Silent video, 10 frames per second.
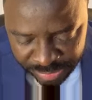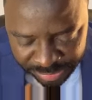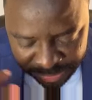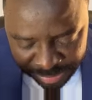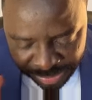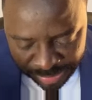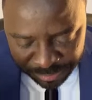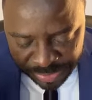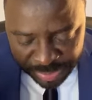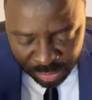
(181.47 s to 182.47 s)
vous êtes dans
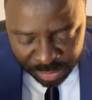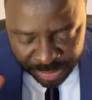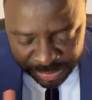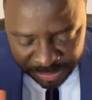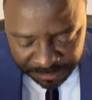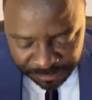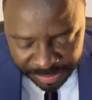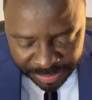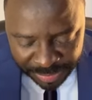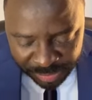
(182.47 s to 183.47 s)
les biais
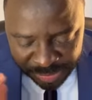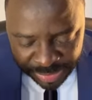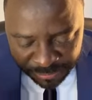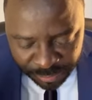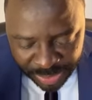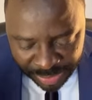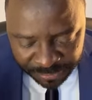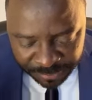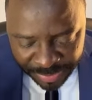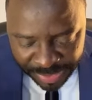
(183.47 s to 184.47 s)
cognitifs, c'est-à-dire le cerveau
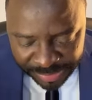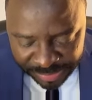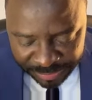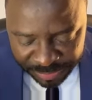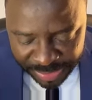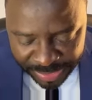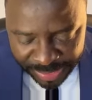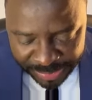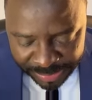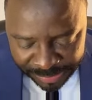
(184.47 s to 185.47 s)
n'arrive pas à
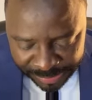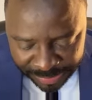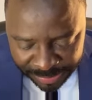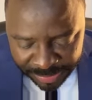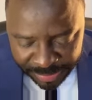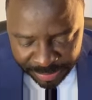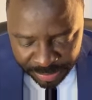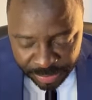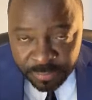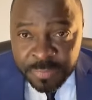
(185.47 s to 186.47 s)
assimiler, à analyser,
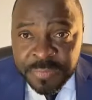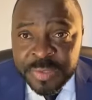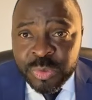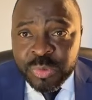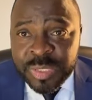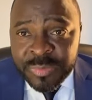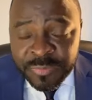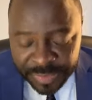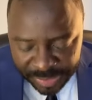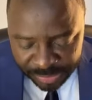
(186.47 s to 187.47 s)
vous faites toujours des
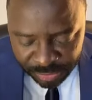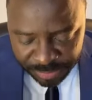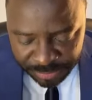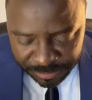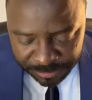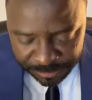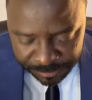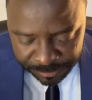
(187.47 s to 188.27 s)
mauvais raisonnements.